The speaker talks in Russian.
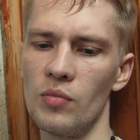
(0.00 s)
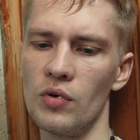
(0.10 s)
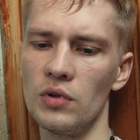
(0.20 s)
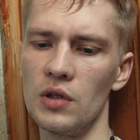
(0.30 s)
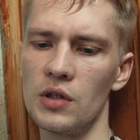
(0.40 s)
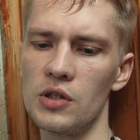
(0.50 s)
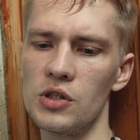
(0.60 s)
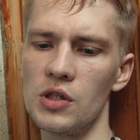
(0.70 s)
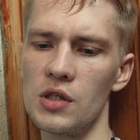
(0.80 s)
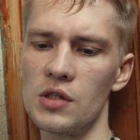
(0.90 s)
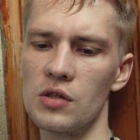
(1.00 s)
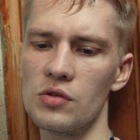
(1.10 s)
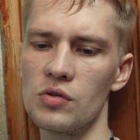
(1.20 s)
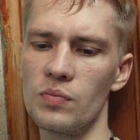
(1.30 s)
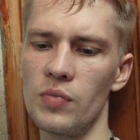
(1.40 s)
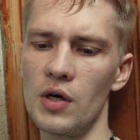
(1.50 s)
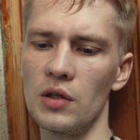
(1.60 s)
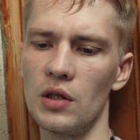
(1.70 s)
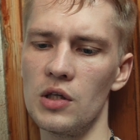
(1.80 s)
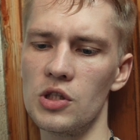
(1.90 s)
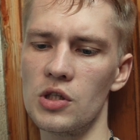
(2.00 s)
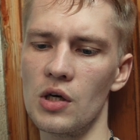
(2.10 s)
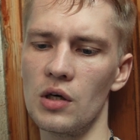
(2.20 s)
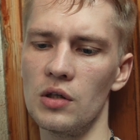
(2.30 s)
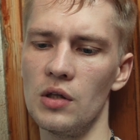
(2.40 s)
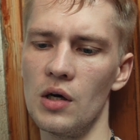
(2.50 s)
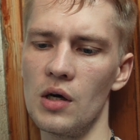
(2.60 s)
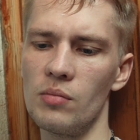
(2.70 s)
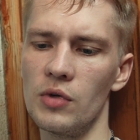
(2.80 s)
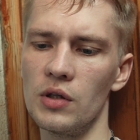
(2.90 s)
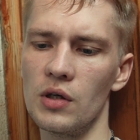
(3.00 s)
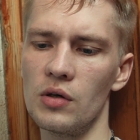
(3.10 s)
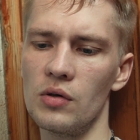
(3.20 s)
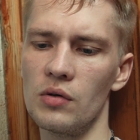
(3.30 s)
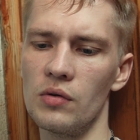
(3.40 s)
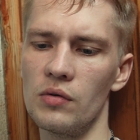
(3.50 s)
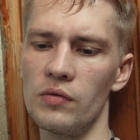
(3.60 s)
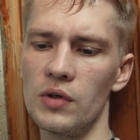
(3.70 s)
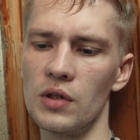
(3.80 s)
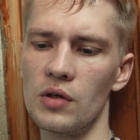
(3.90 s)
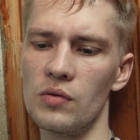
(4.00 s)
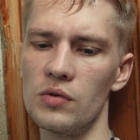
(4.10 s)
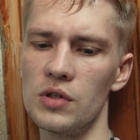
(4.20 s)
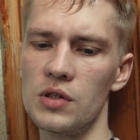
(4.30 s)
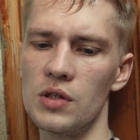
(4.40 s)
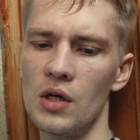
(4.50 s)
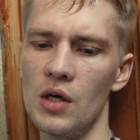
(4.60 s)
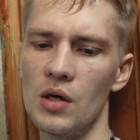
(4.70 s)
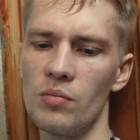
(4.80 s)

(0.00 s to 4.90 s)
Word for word: Подлинное счастье наступает лишь когда мы, нах вы находите